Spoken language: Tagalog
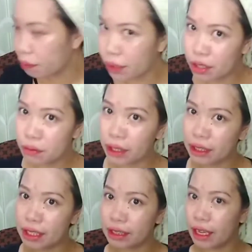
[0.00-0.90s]
may
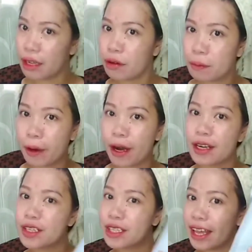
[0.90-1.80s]
dumating tayong
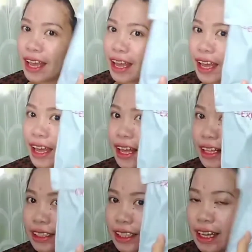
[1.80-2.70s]

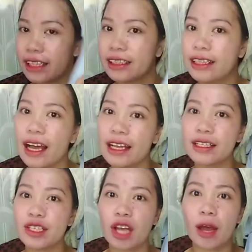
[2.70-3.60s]
parcel. Yan,
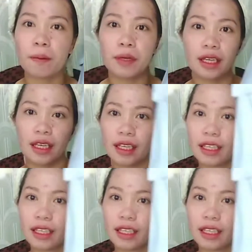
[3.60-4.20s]
galing Shopee.